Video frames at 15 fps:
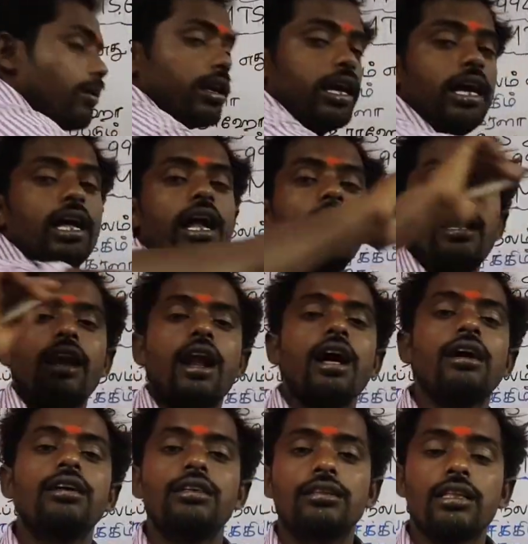பாருங்கள்
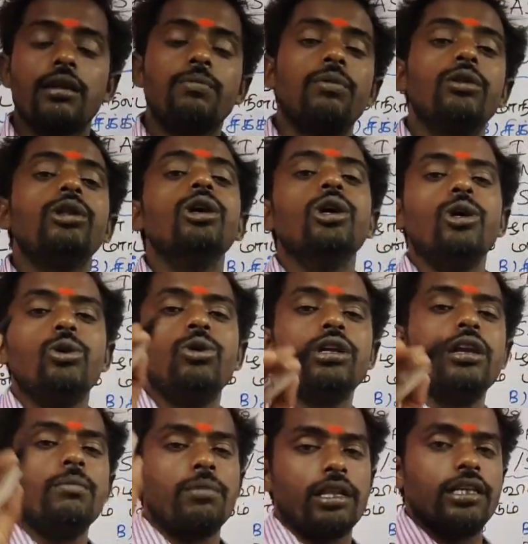லடாக் தற்போது
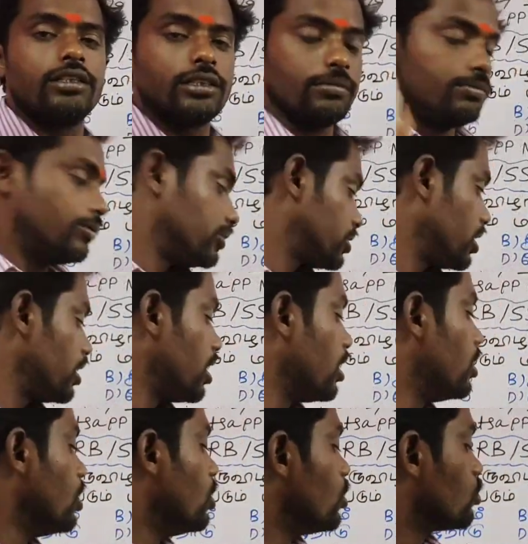யூனியன் பிரதேசம் சரிங்களா
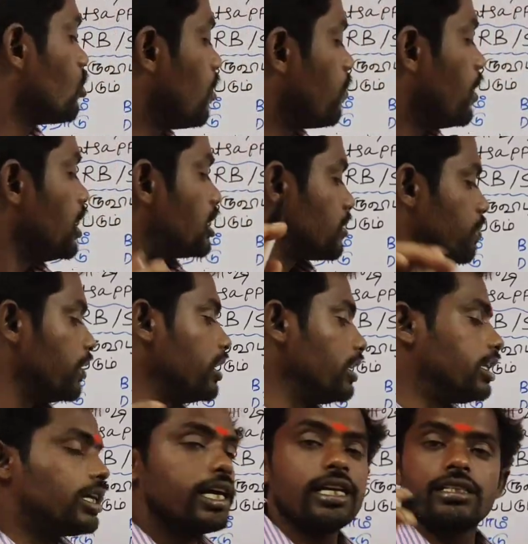ஸோ அப்போ ஸ்பிடு
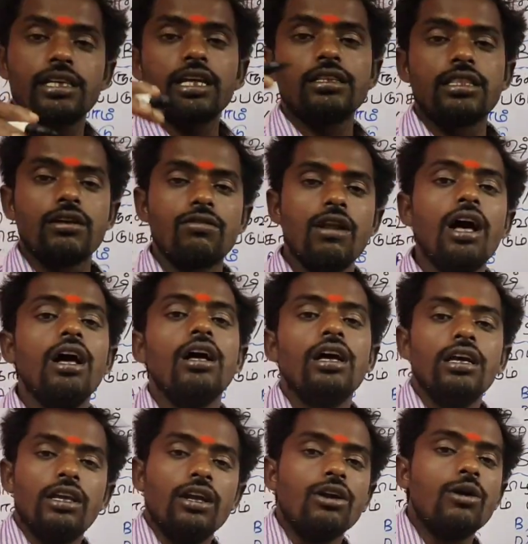கஸ்டர் திருவிழா
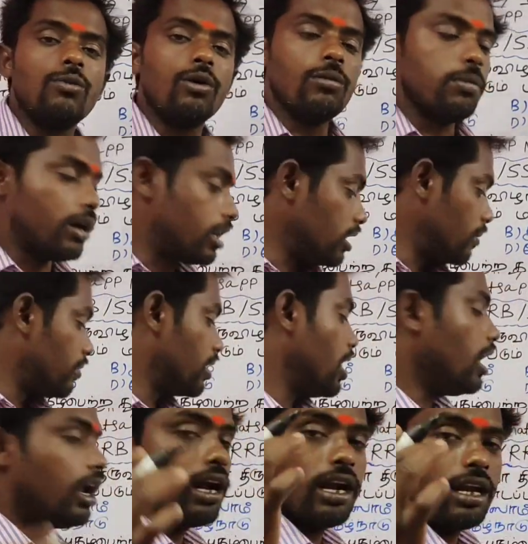எங்கு புகழ்பெற்றது
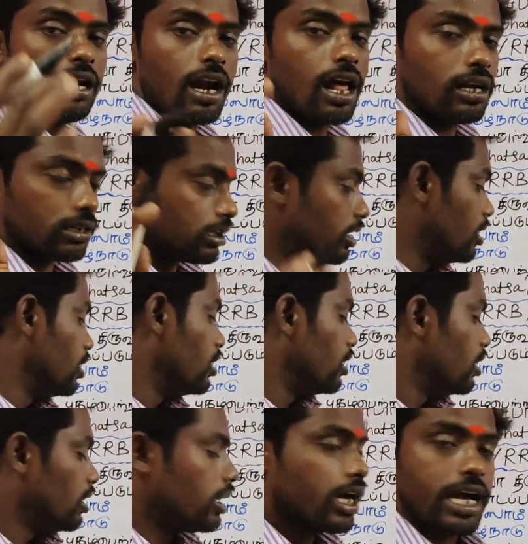அப்படின்னா லடாக்
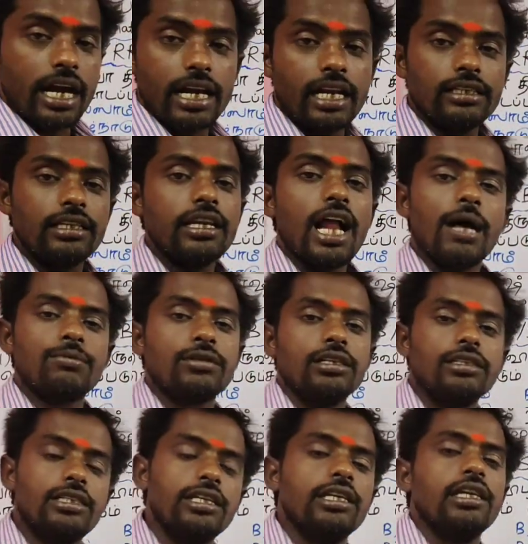கரெக்ட் ஆன்சர்
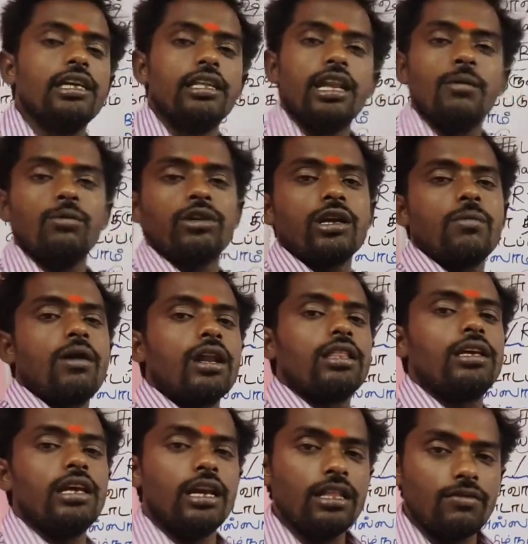ஆப்ஷன் சி இதெல்லாம்
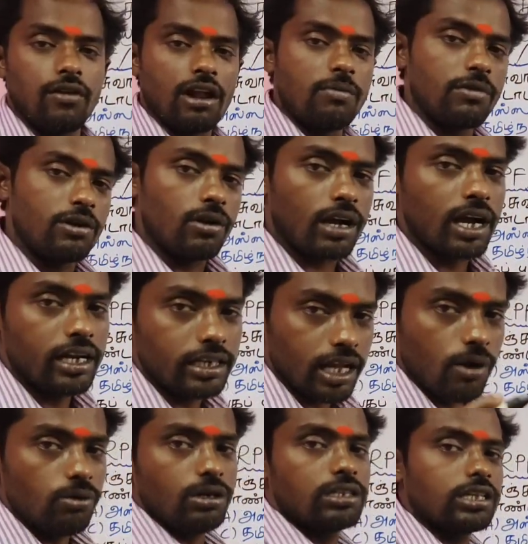முக்கியமானது எழுதி ஃபாலோ பண்ணுவாங்க
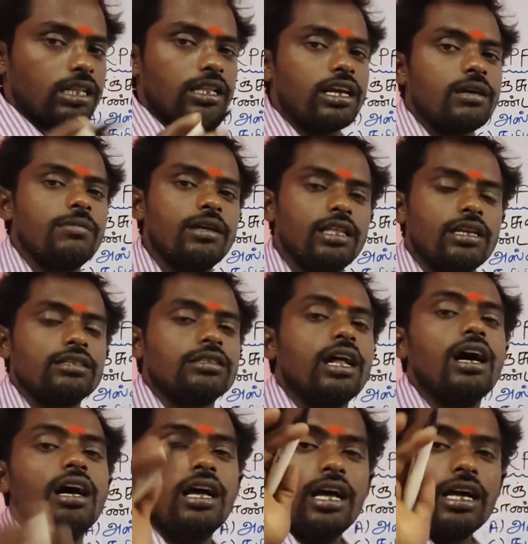டவுட் சந்தேகம் எது
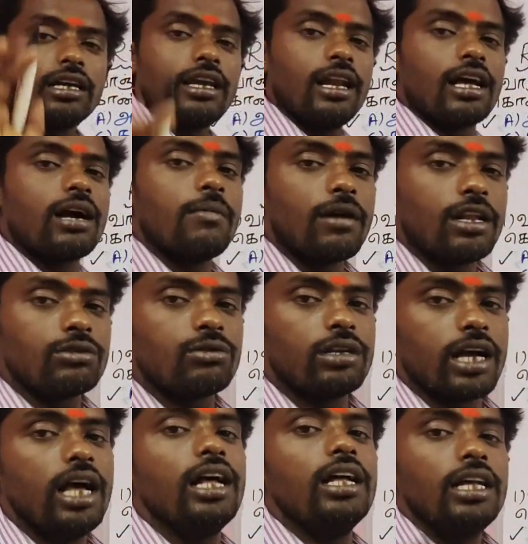இருந்துச்சுன்னா கீழே கமெண்ட்டில்
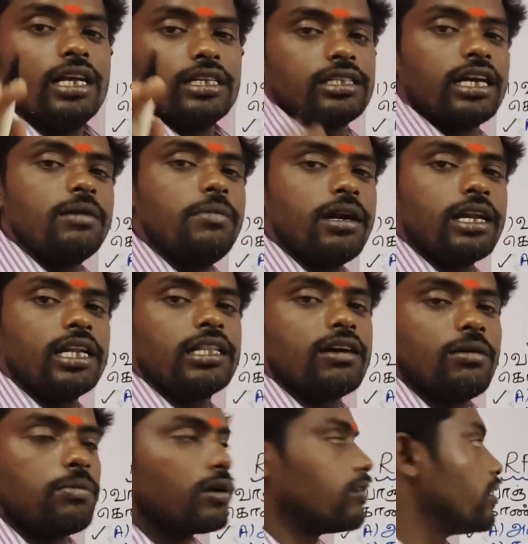சொல்லுங்கள் ஸ்டடி மெட்டீரியல்
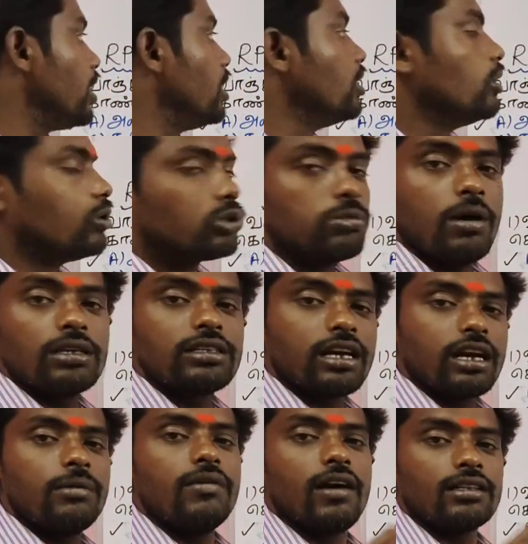தேவைப்படுறவங்க சுபாஷ்
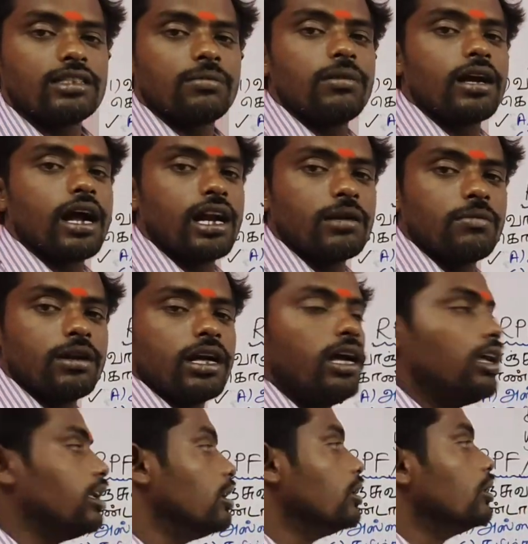அகாடமி வாட்ஸ்அப்பில் காண்டாக்ட்
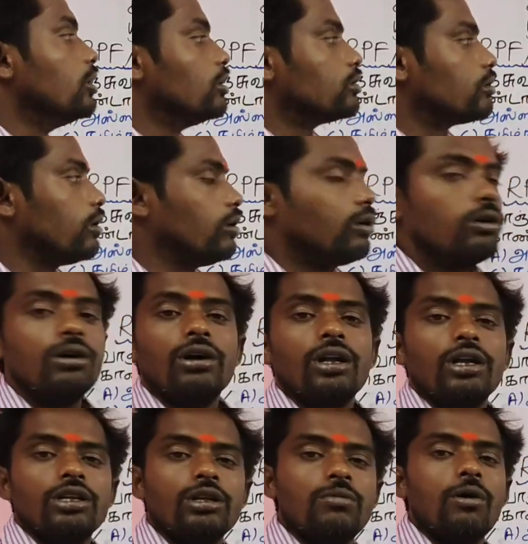பண்ணுங்கள் ஸோ
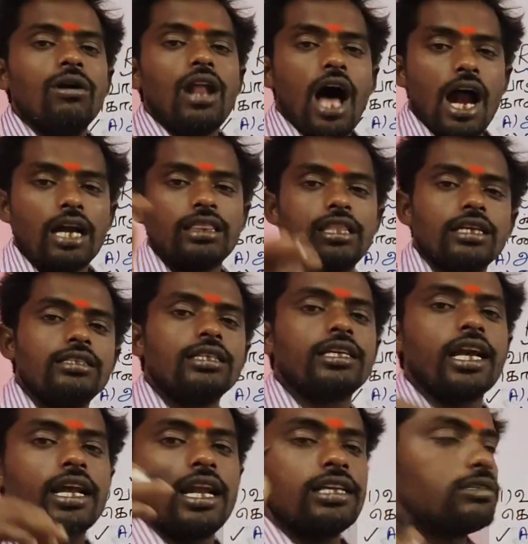இதுபோல் அடுத்த
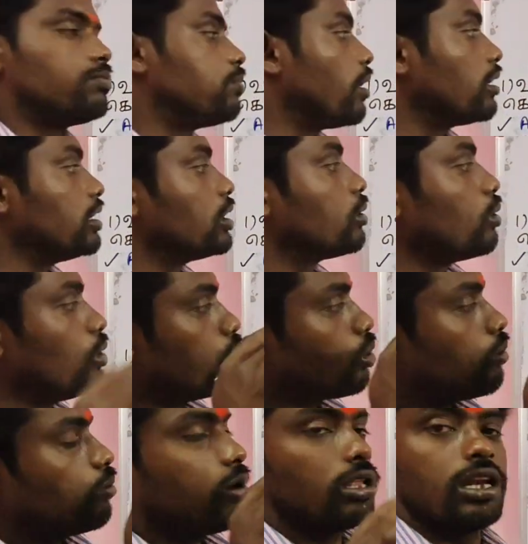ஜிகே கிளாஸ் பகுதி
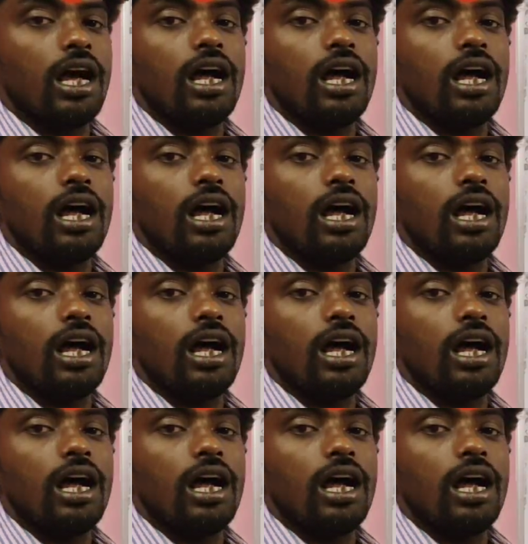தொண்ணூற்றி